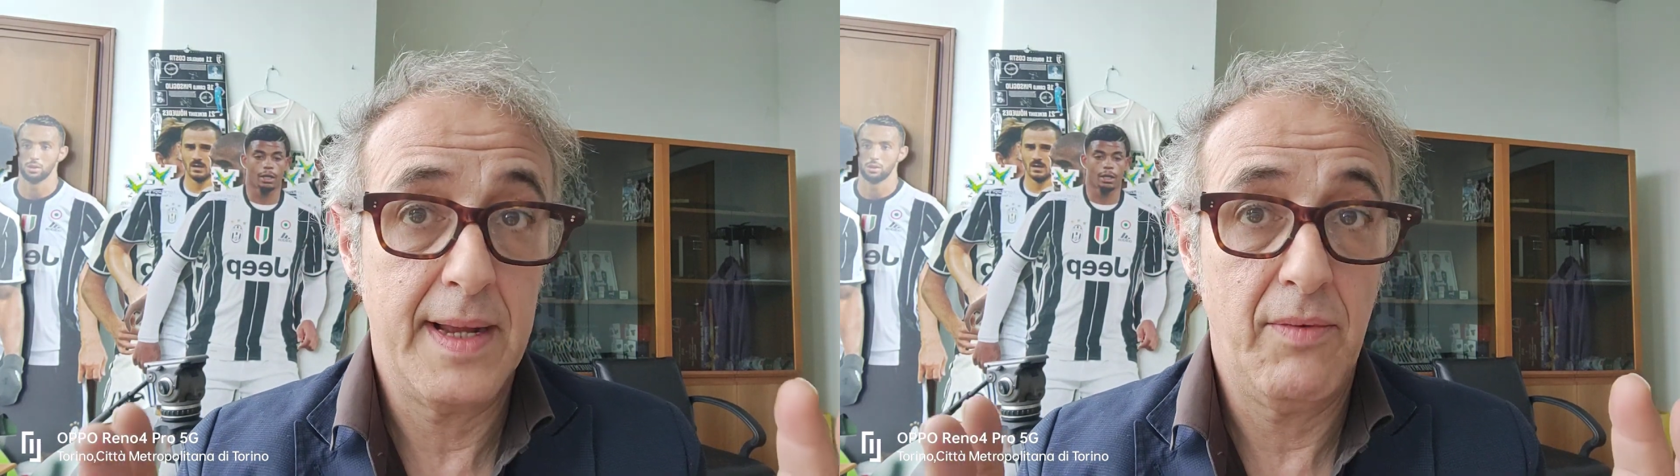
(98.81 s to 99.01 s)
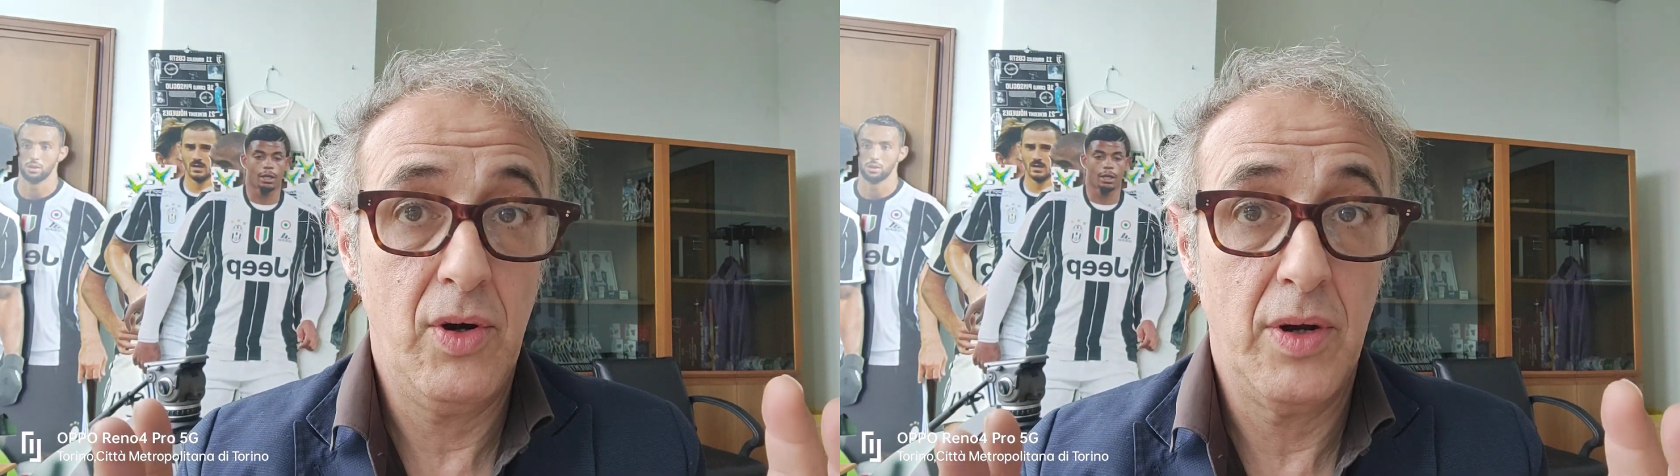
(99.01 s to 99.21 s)

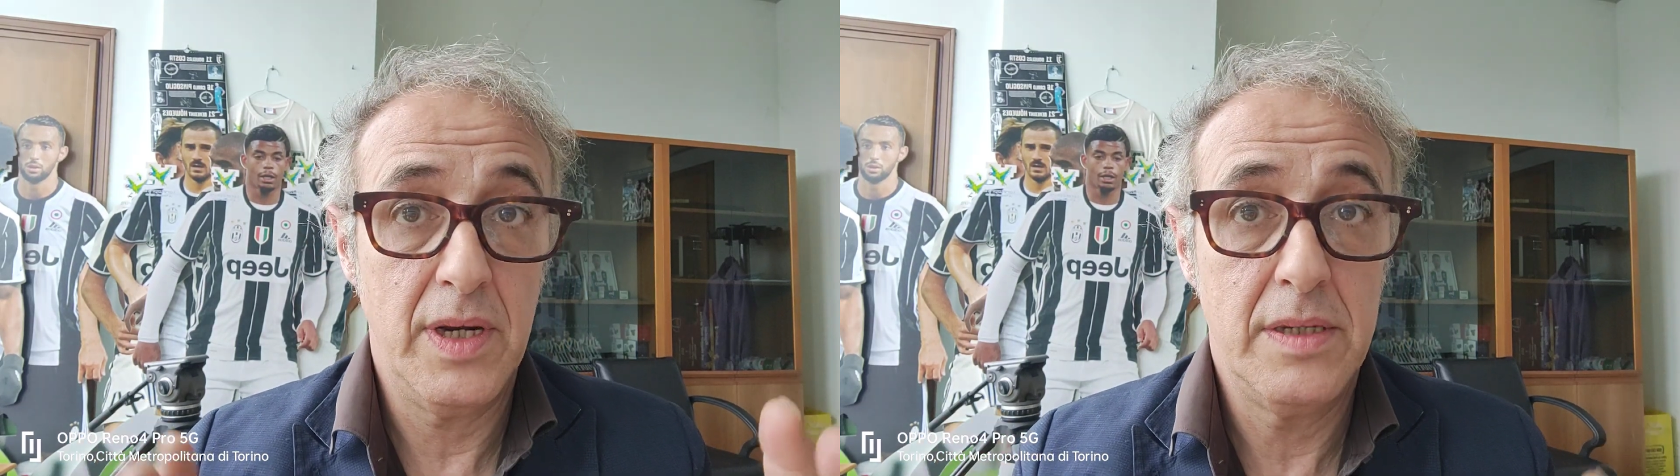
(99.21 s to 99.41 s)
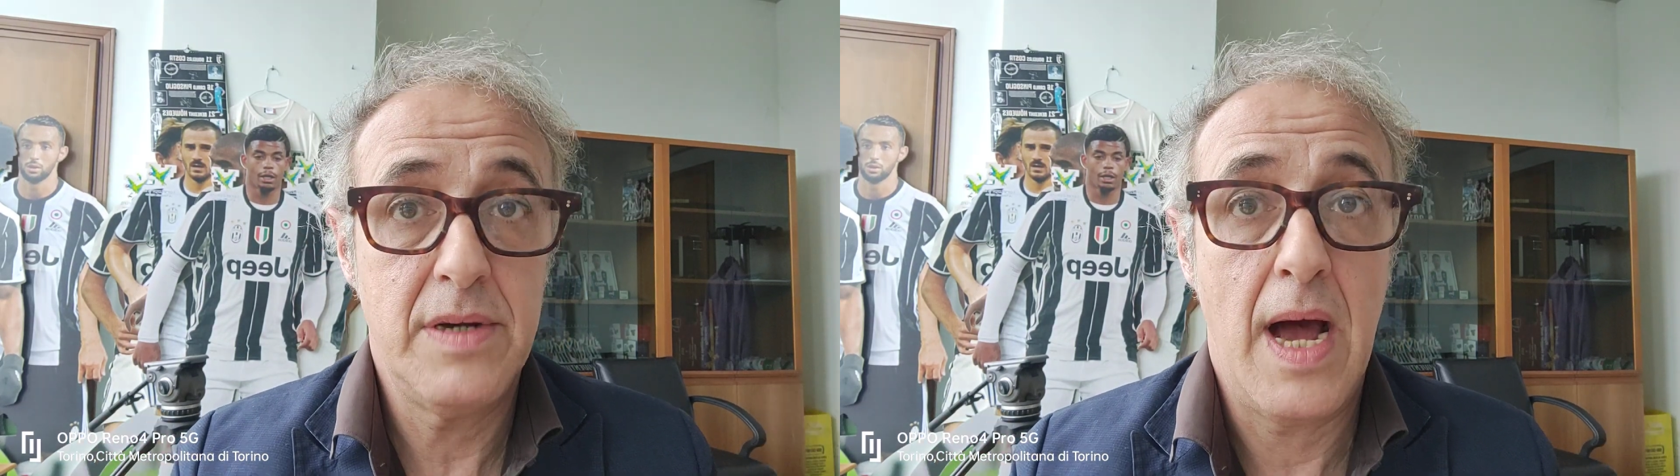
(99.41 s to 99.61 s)
da quello che
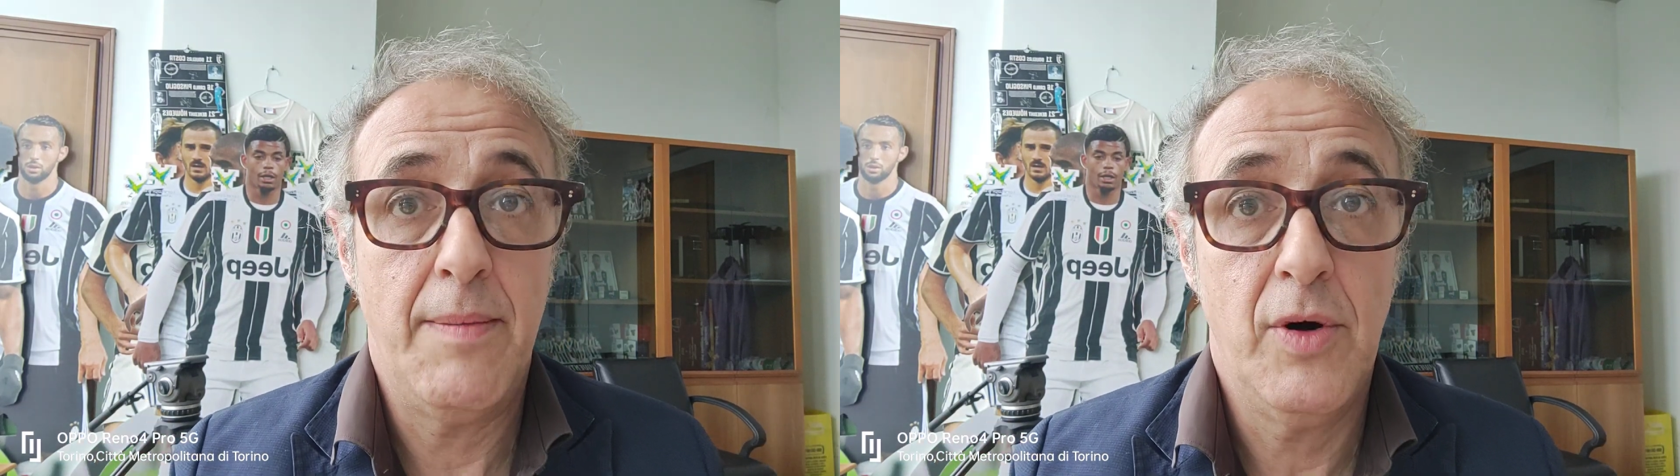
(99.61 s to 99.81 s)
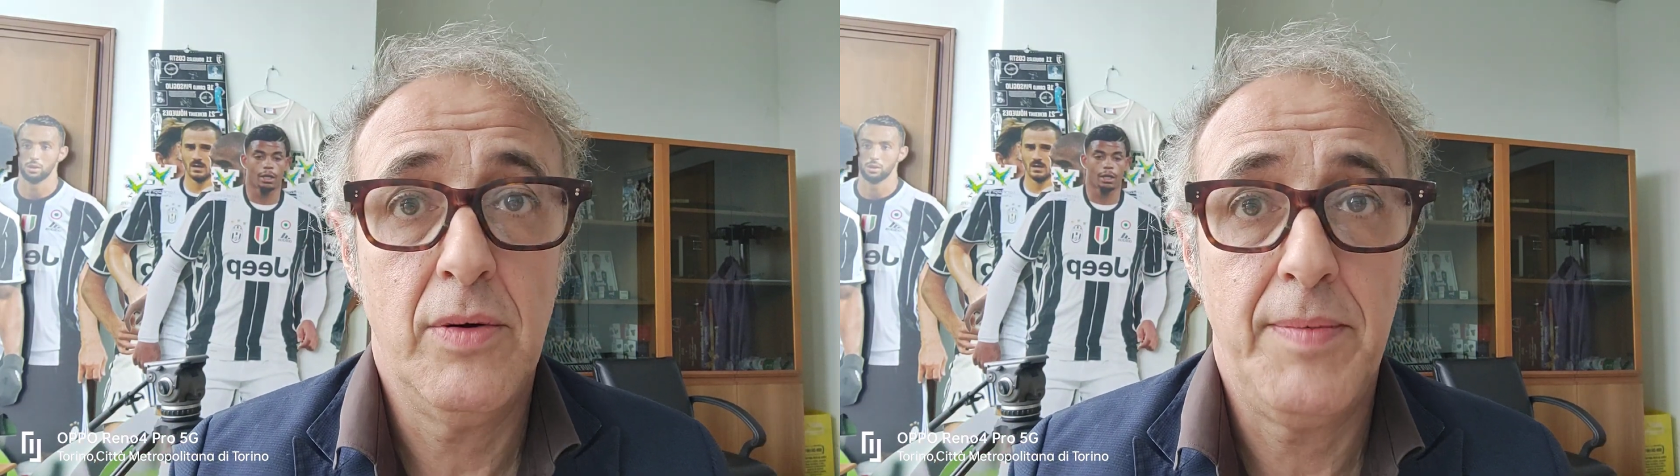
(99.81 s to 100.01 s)

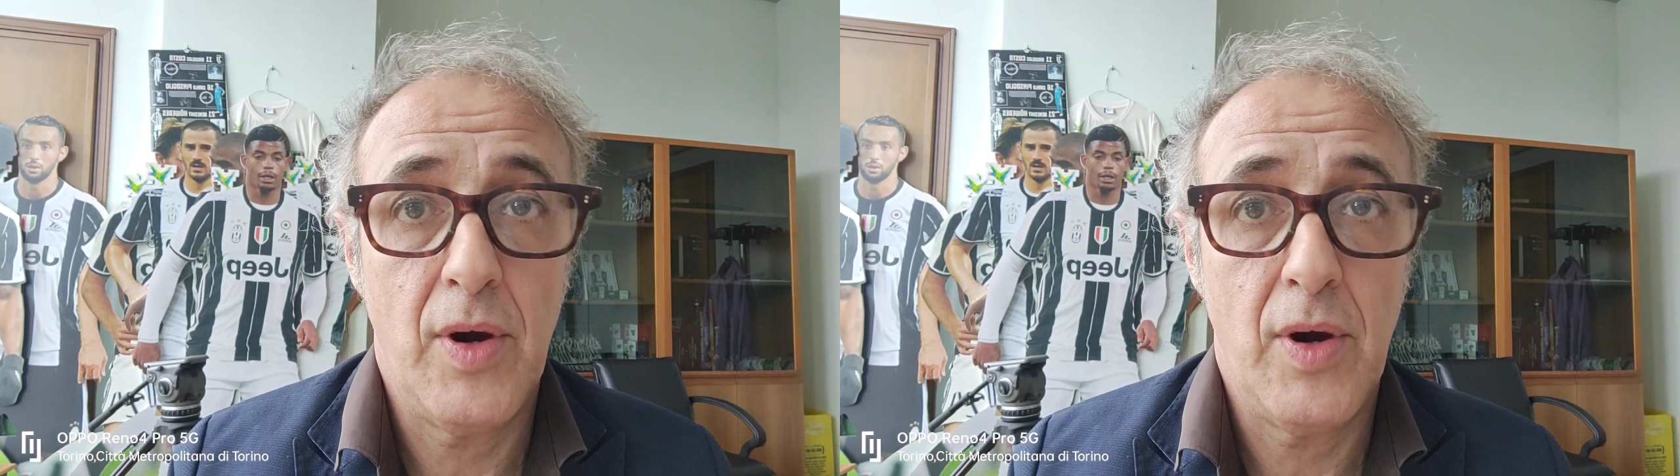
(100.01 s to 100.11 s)
leggiamo,